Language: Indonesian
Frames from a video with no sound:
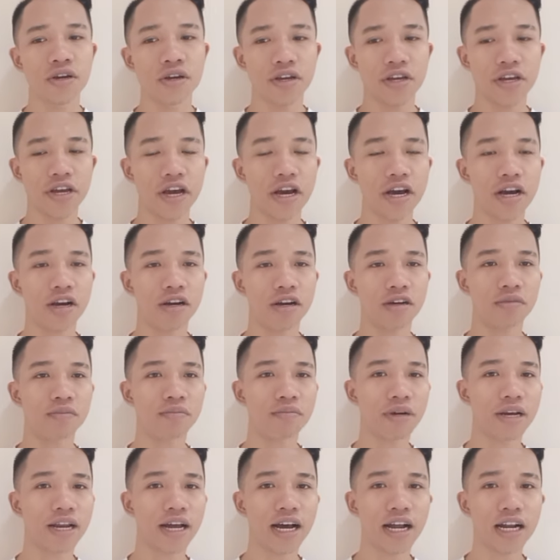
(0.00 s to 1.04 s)
yang
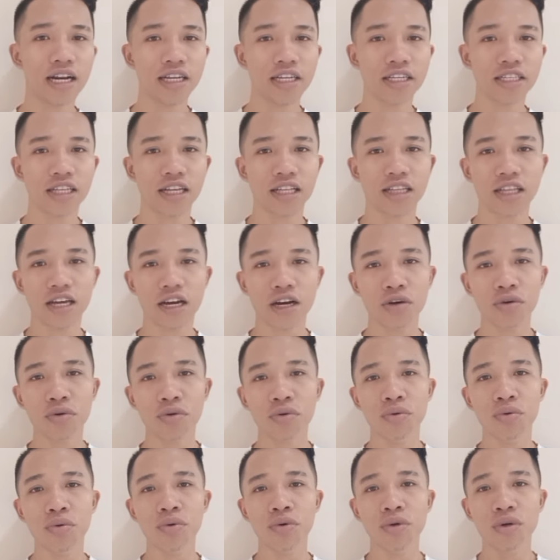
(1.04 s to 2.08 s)
padahal kita
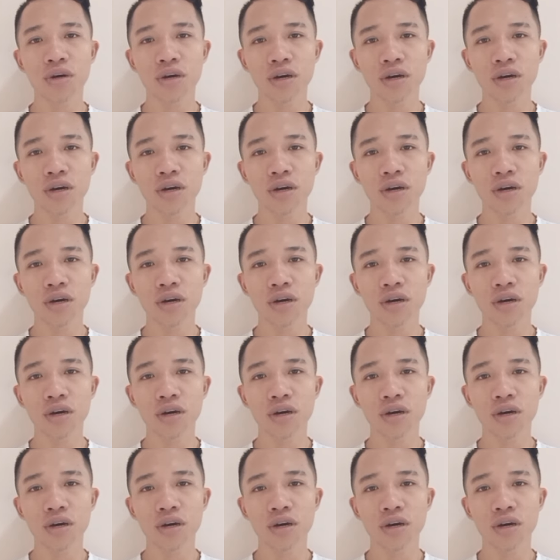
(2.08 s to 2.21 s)
tahu